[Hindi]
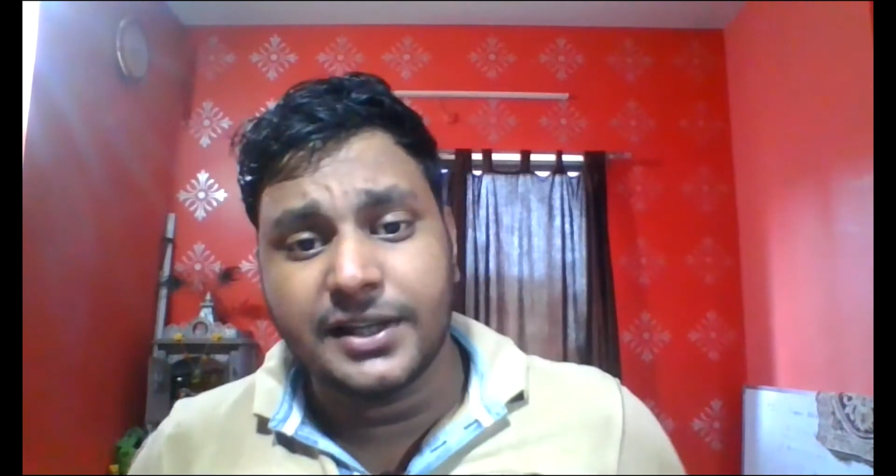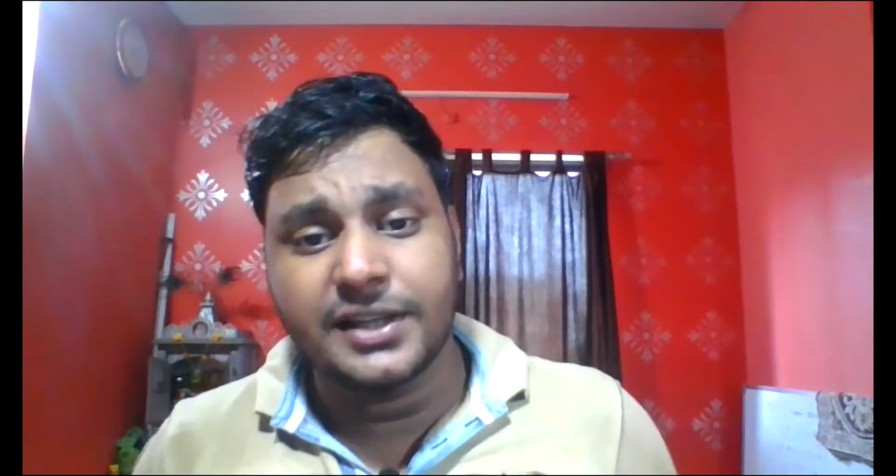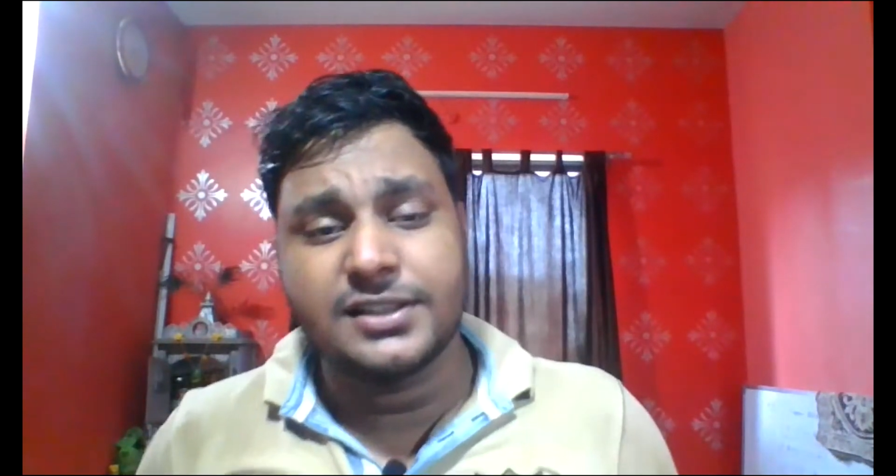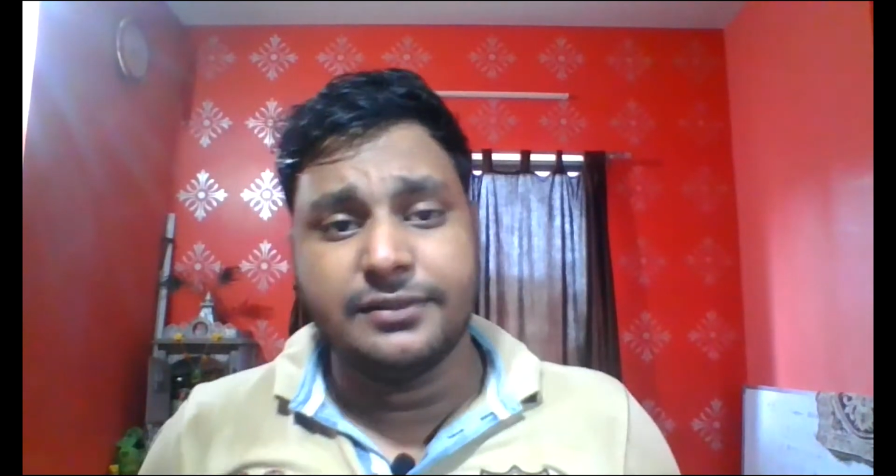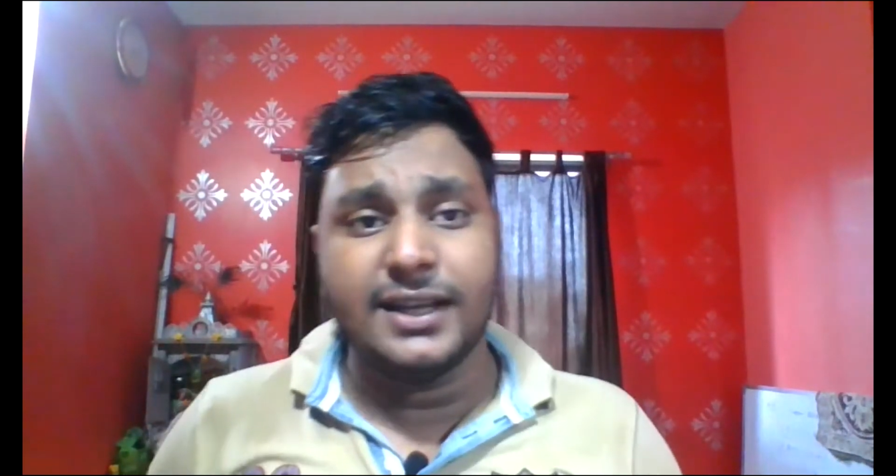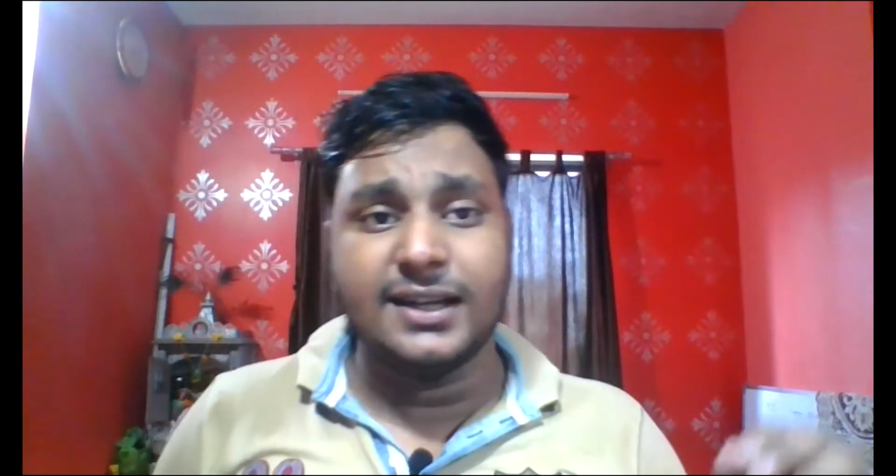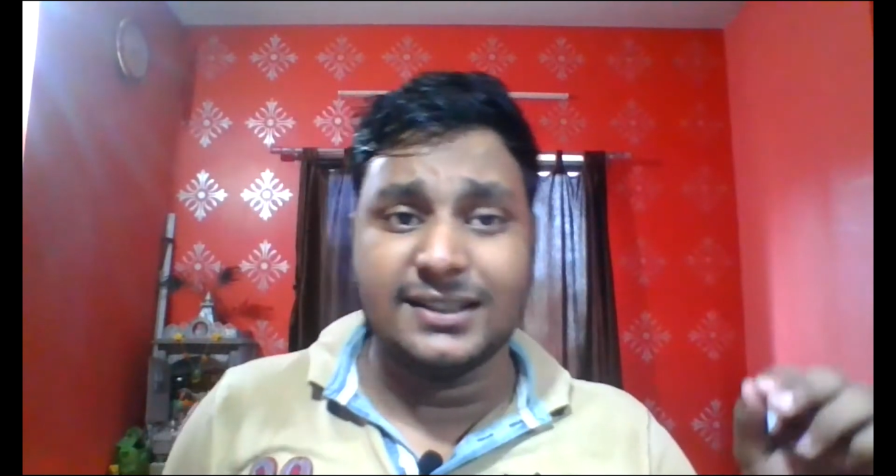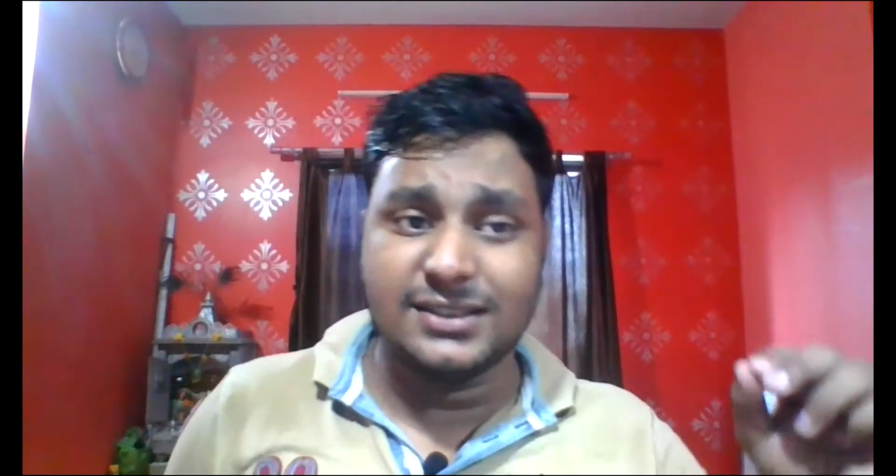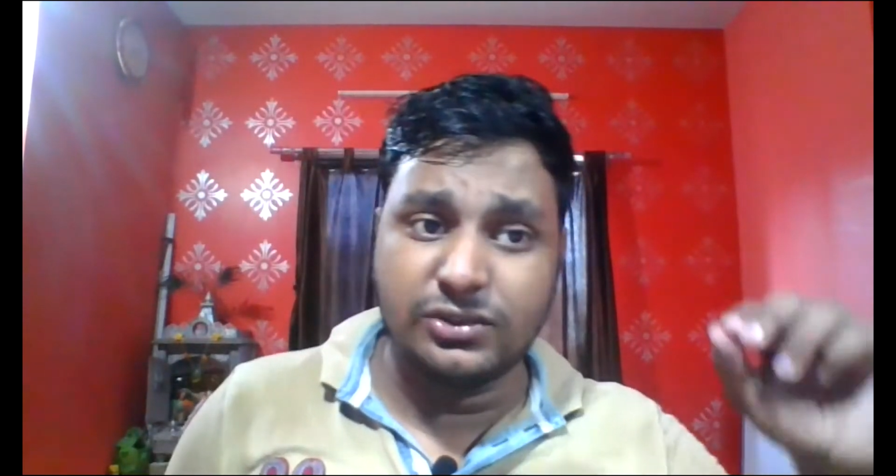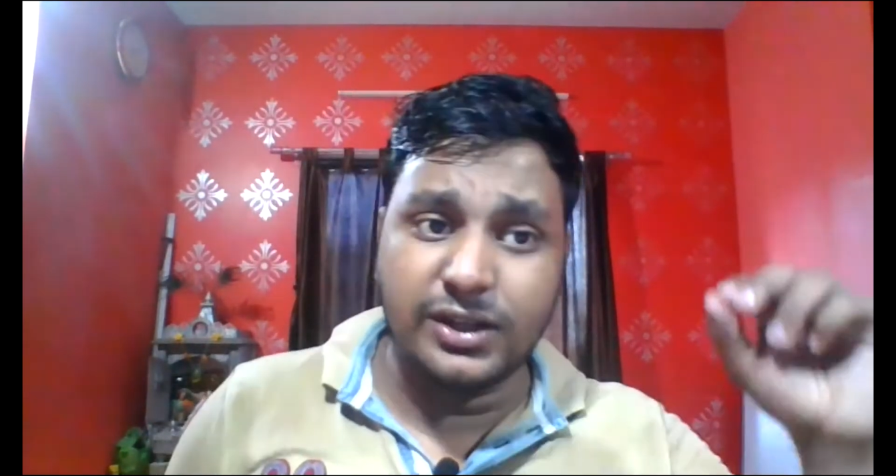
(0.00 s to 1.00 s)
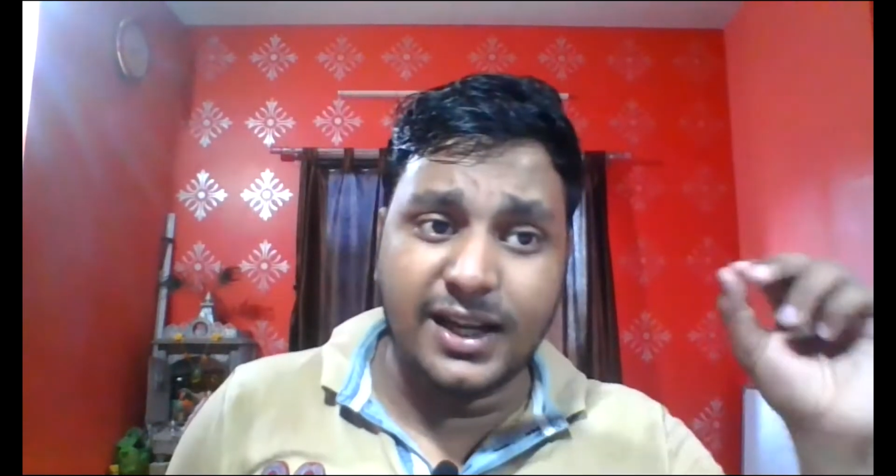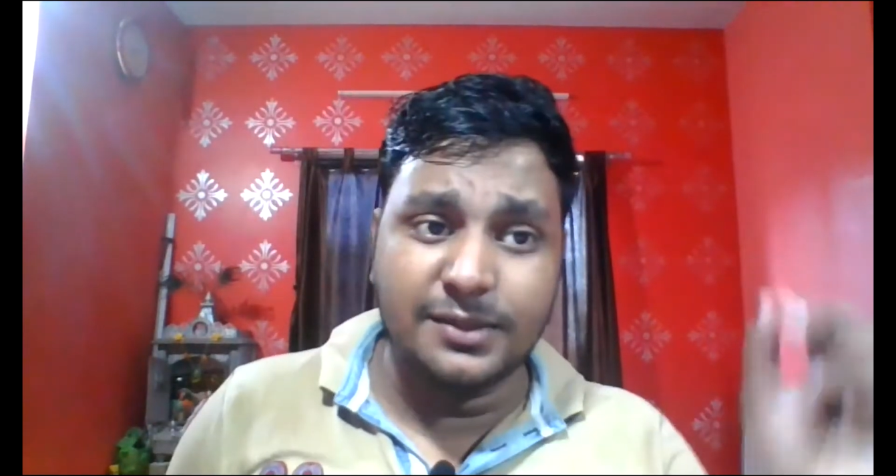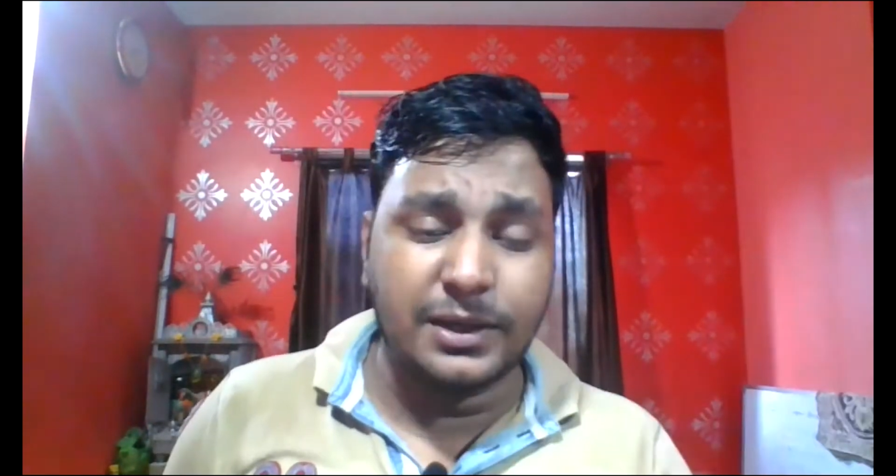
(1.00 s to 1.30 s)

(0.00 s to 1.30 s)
देख रहे हैं सिवाई क्लासेस e और आज